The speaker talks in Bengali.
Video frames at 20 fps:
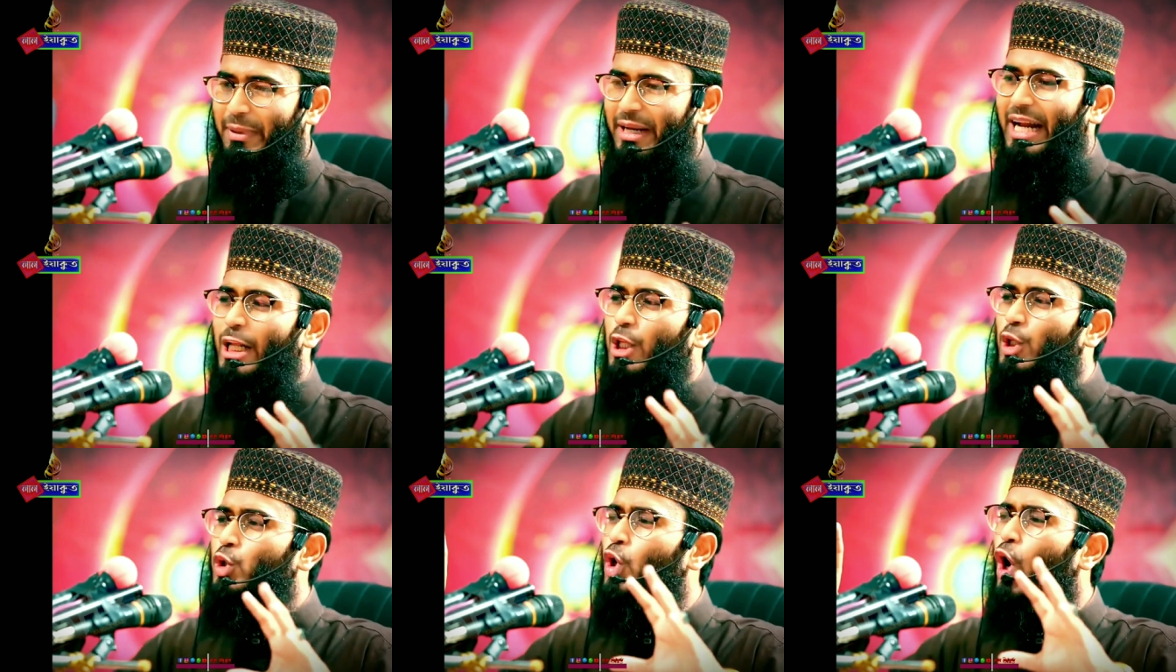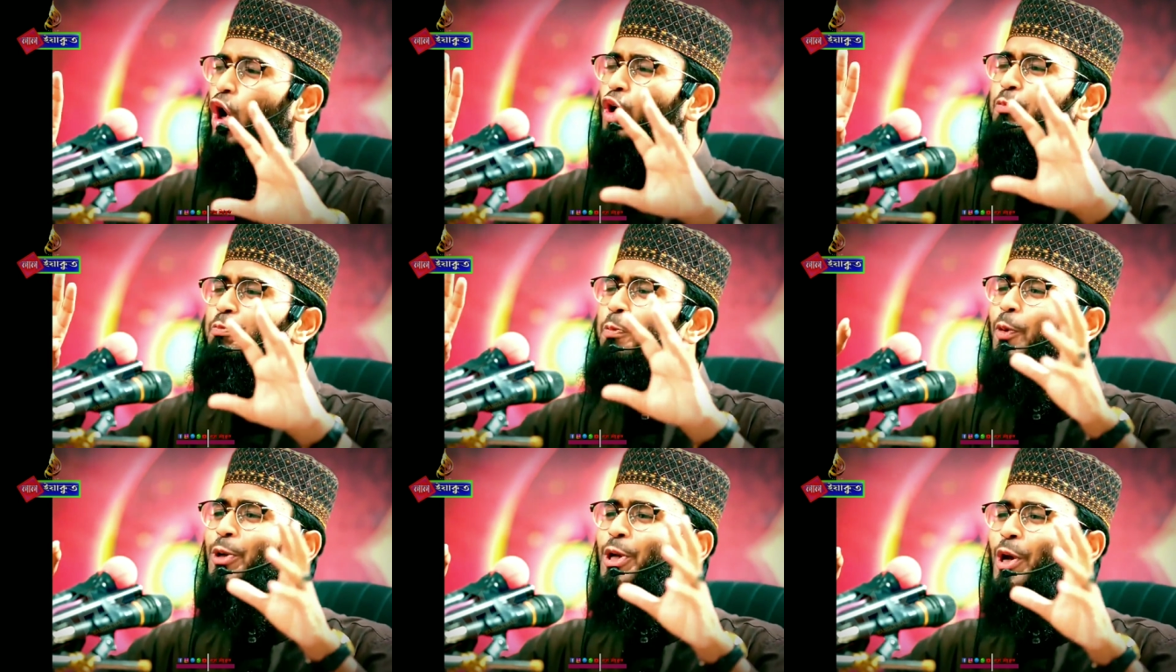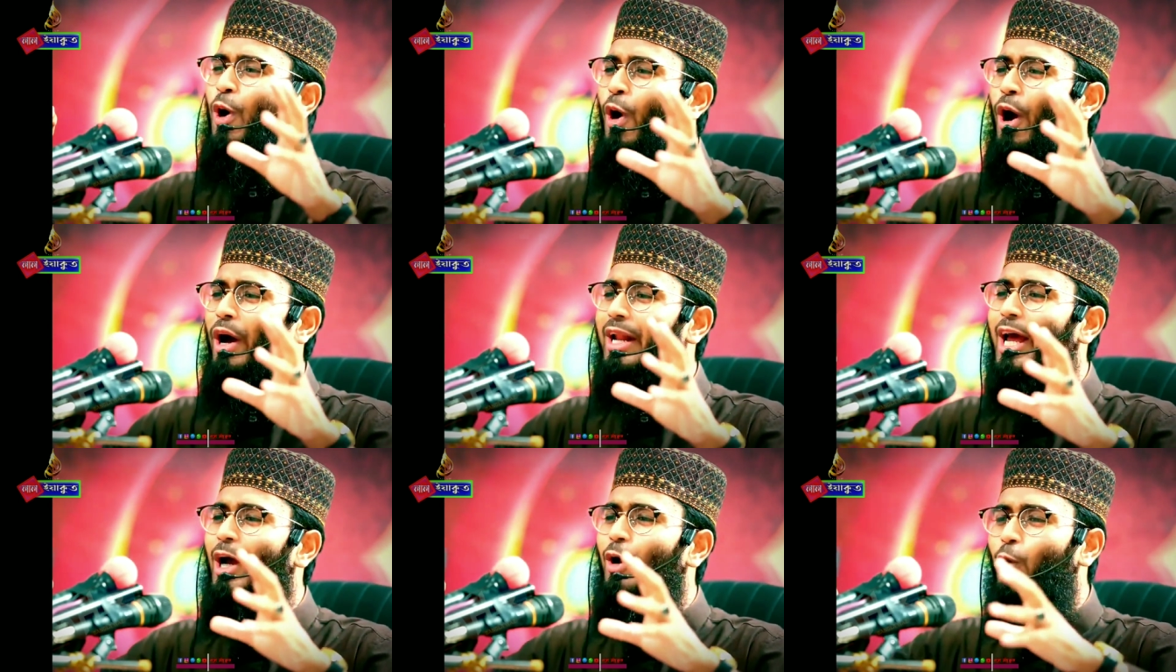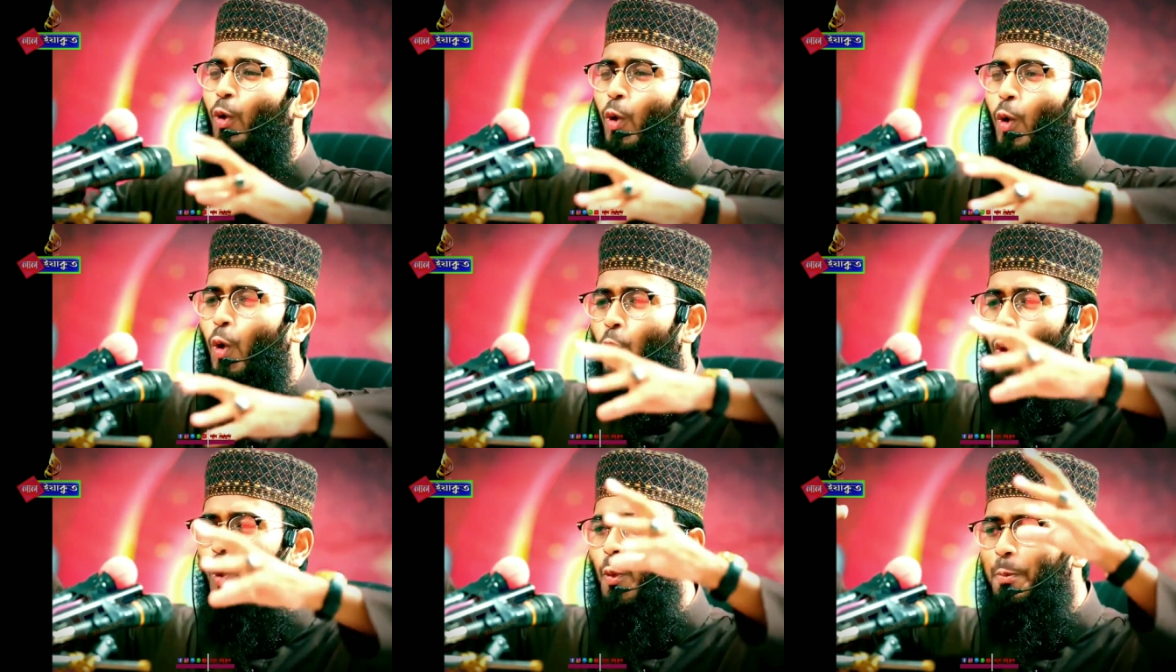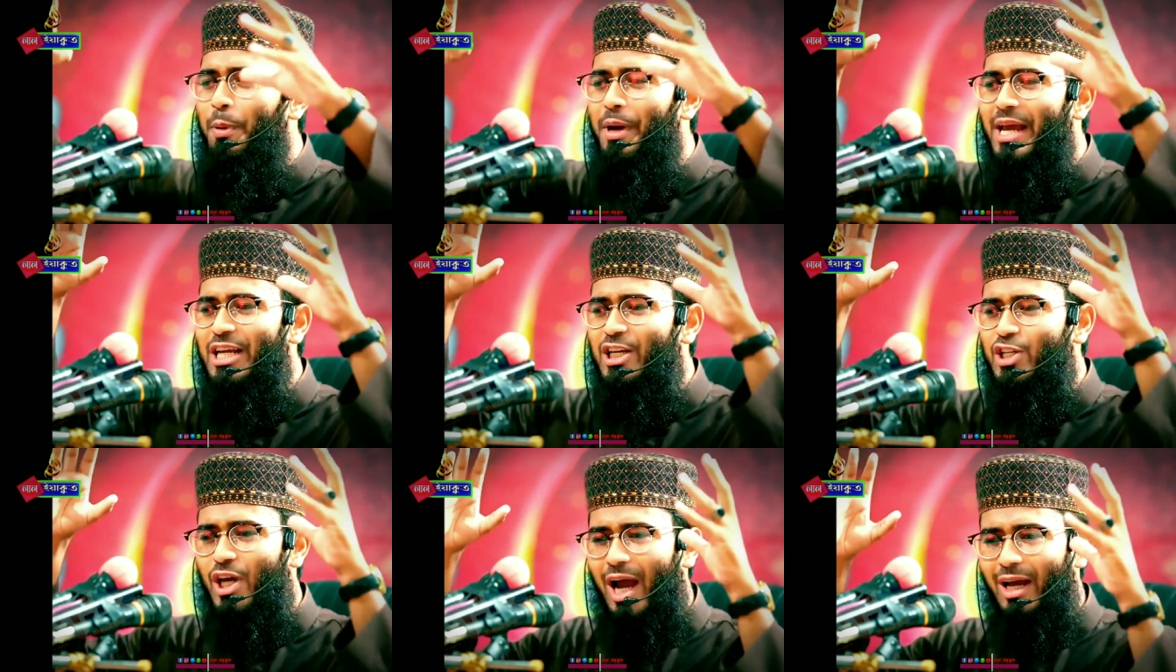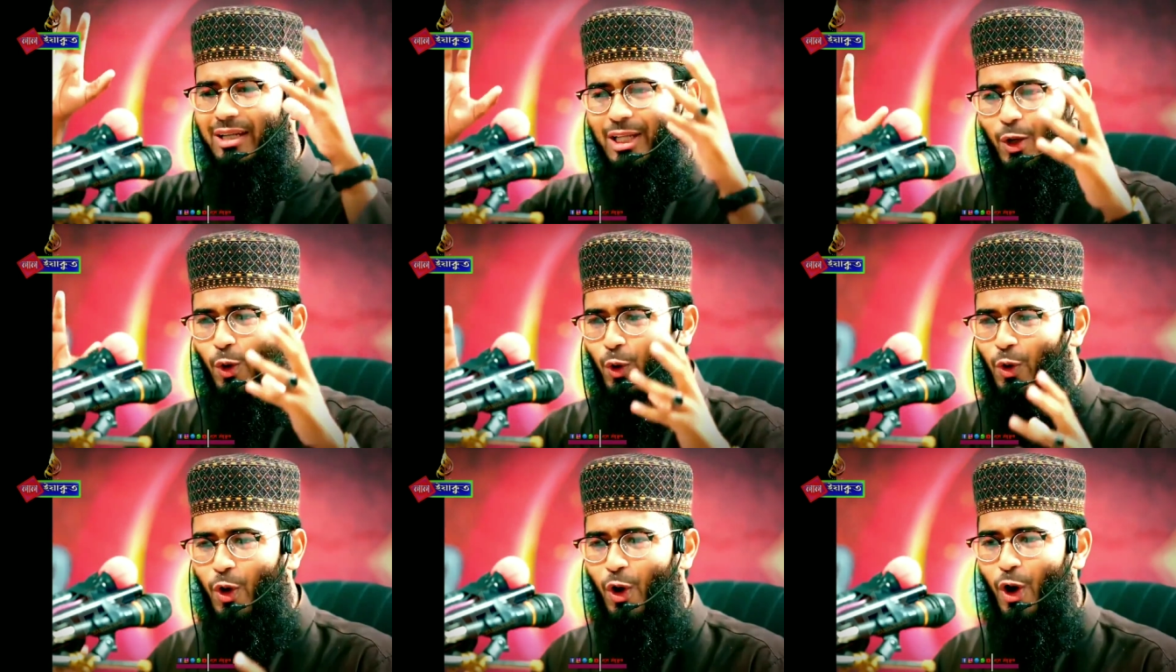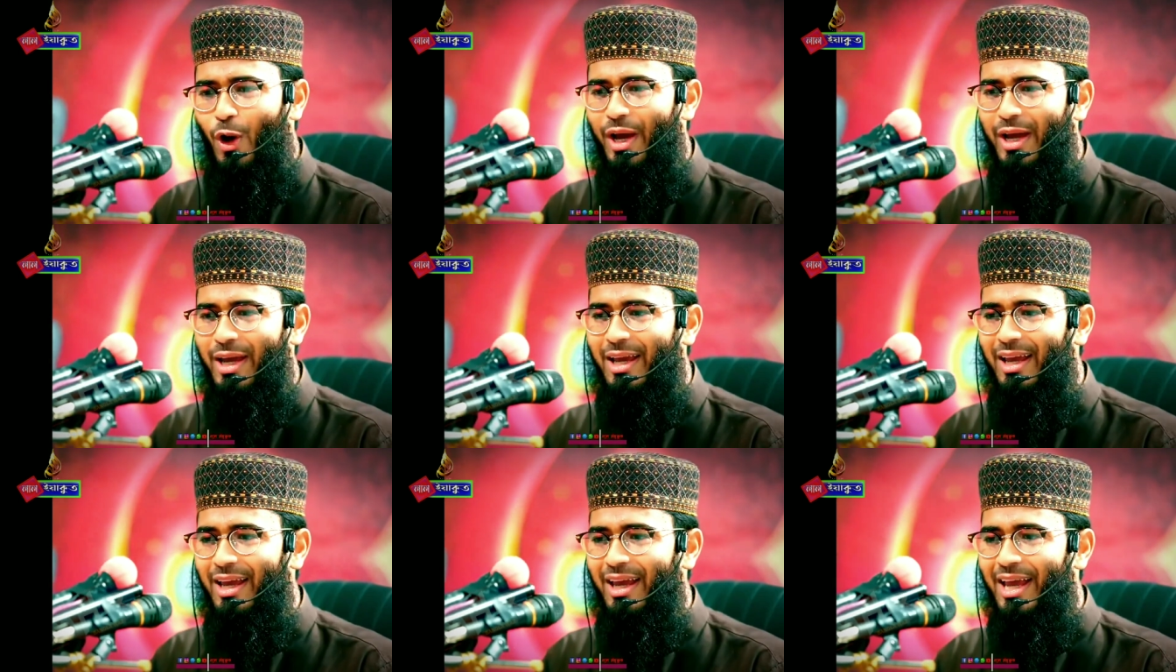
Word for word: এরা চটপটে হয় না খুবই সাধারণ হয়